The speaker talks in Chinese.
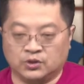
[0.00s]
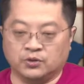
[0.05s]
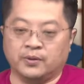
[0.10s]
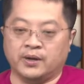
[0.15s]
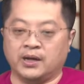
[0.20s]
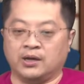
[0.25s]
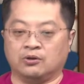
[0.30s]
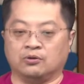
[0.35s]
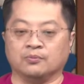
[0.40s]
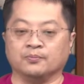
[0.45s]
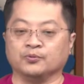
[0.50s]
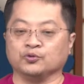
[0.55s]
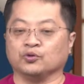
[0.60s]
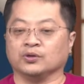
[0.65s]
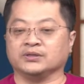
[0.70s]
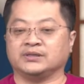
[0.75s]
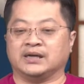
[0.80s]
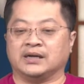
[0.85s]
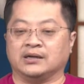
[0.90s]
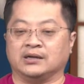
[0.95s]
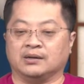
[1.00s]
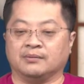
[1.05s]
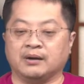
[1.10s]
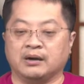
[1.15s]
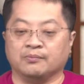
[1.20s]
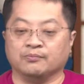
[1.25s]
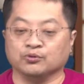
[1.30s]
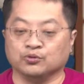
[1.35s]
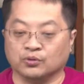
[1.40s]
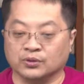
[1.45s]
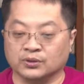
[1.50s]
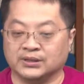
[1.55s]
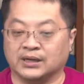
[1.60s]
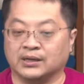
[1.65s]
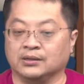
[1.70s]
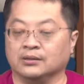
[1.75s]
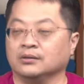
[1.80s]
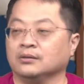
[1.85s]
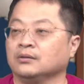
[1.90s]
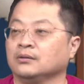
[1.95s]
不对？我们不多讲了，好不好？我们不多讲了，
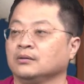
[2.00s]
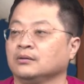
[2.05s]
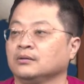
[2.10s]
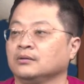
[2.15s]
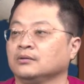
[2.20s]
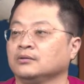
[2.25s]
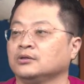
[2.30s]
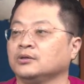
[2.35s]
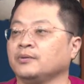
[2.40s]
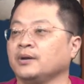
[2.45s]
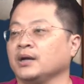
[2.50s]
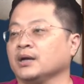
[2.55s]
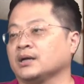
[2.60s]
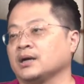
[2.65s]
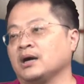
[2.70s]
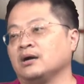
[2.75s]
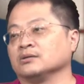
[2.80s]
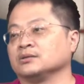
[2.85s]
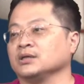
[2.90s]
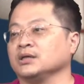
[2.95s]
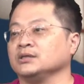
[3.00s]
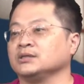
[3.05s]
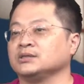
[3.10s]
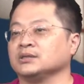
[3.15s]
对不对？刚好这一次